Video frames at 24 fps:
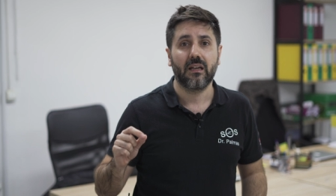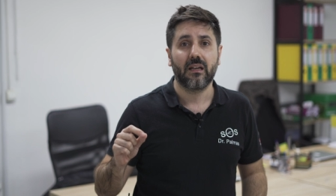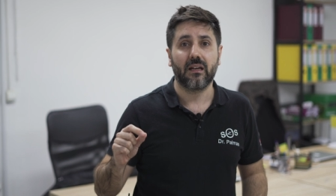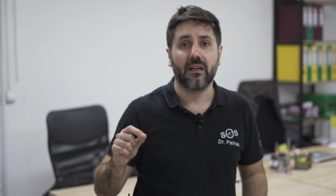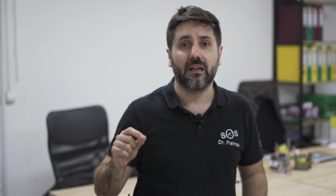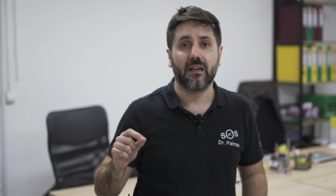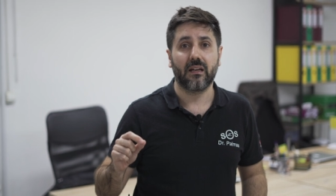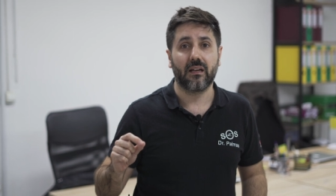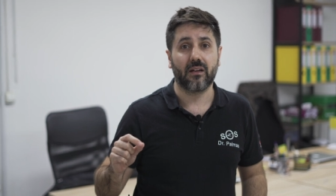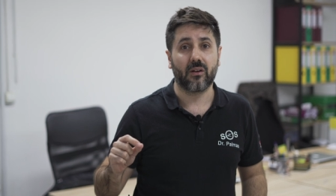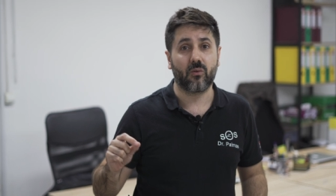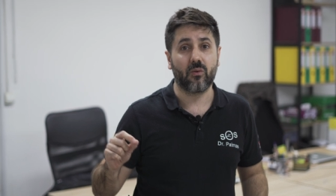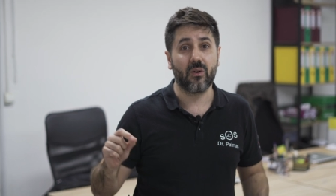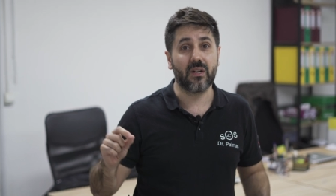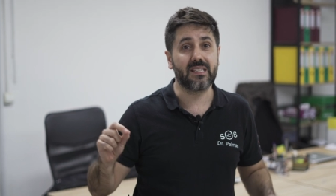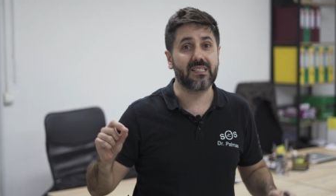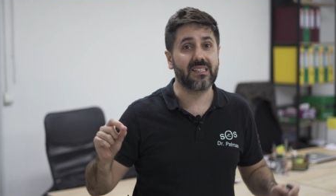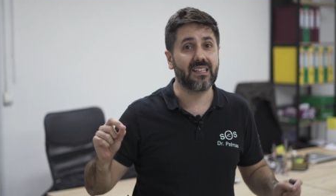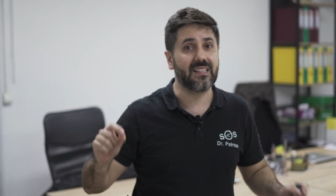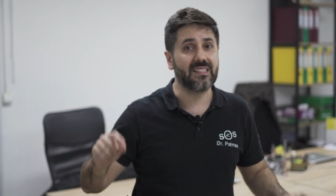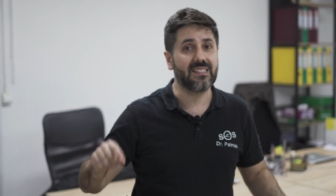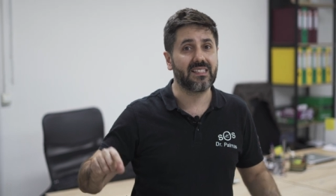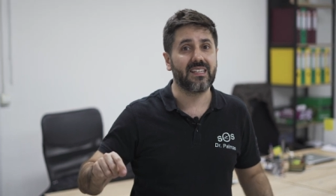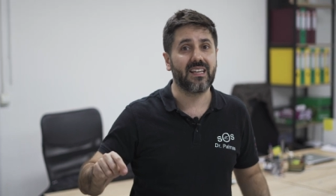Eh,
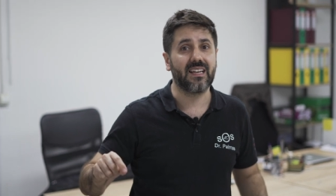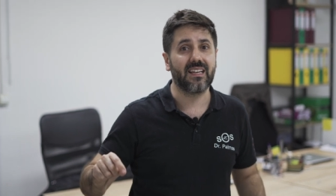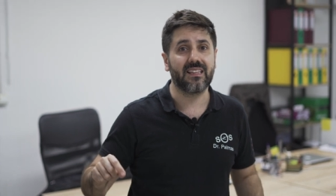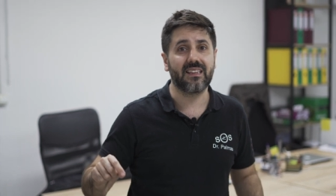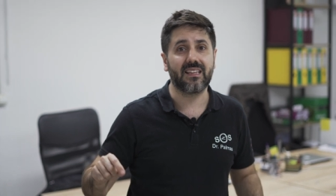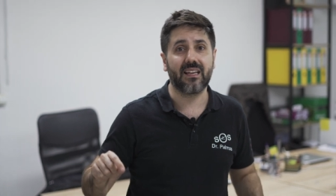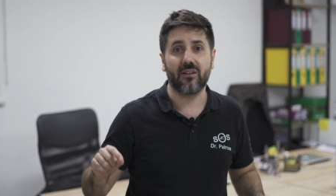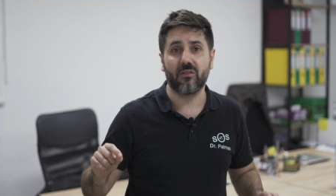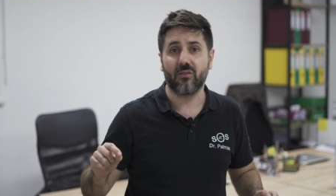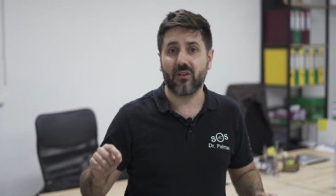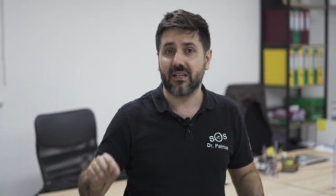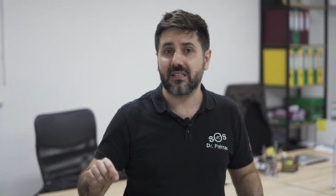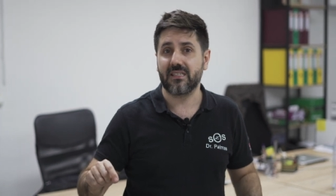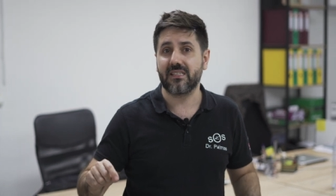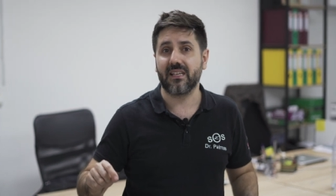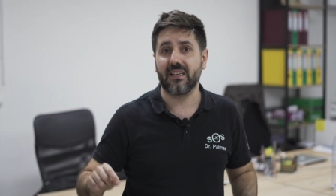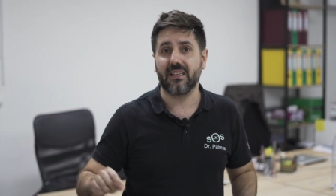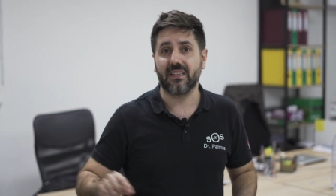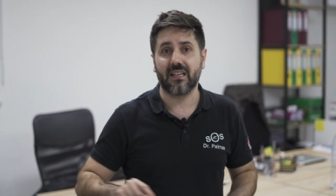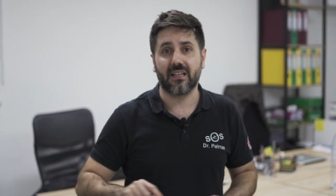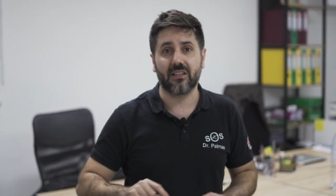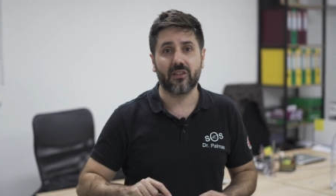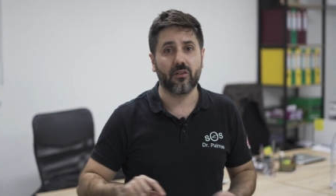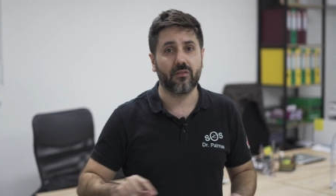questa azienda è
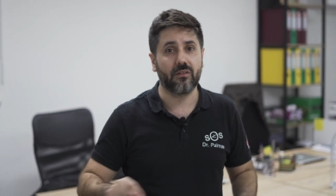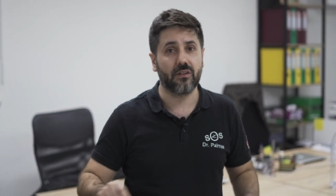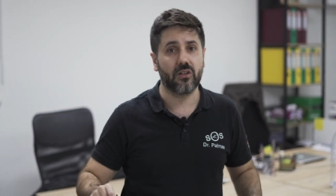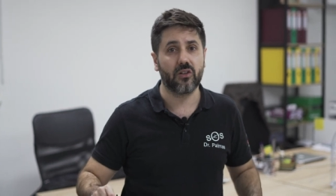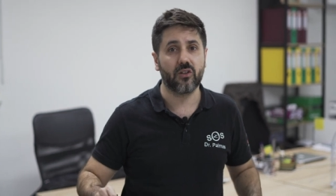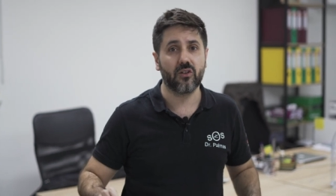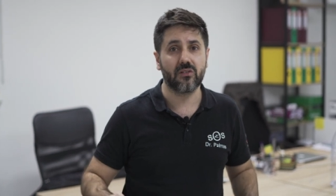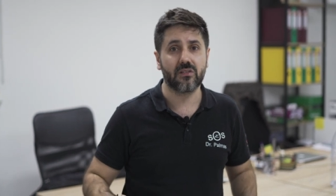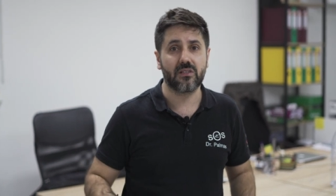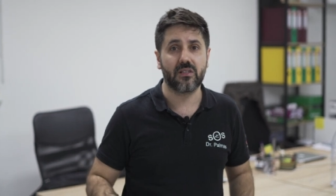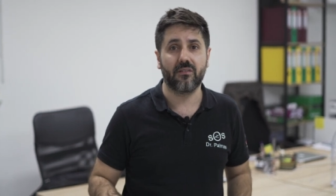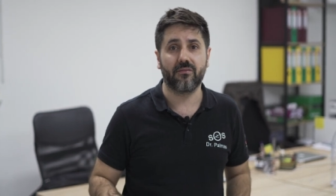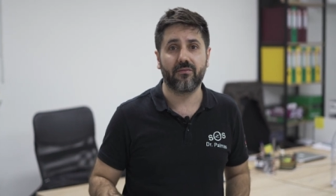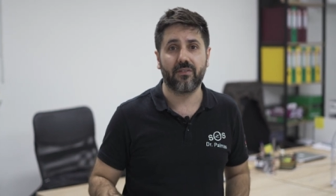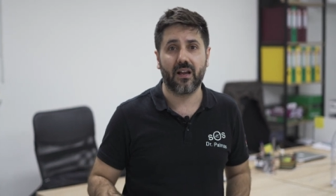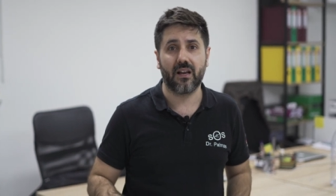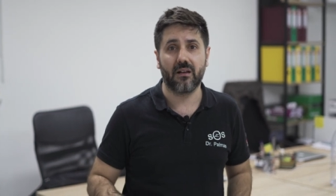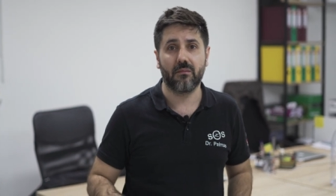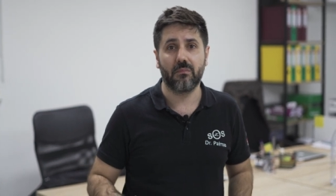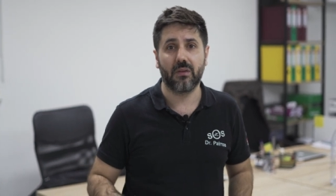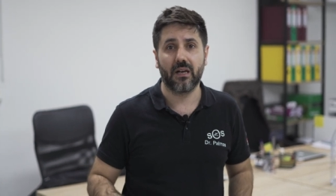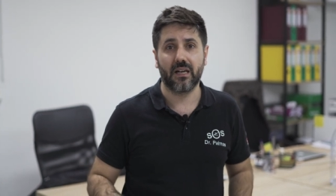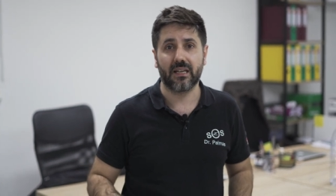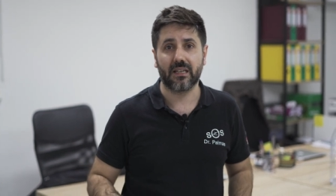un'azienda dove non si fa
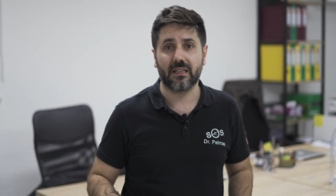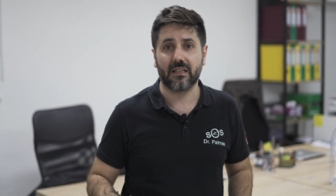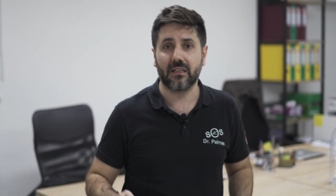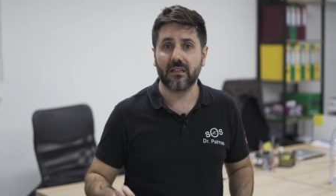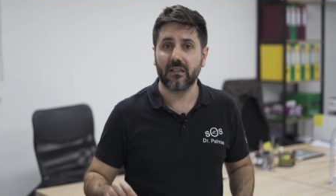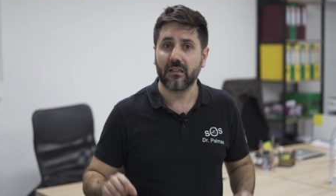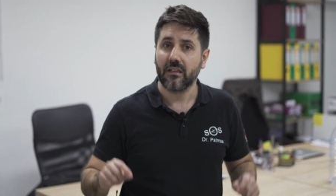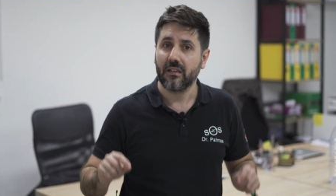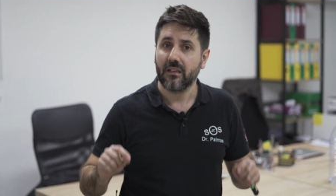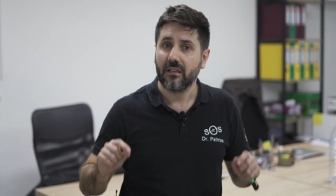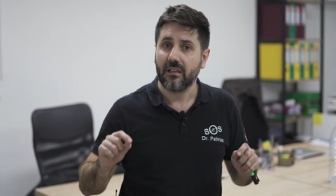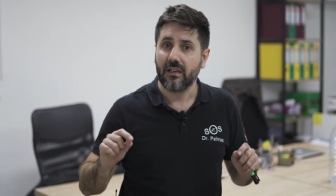il black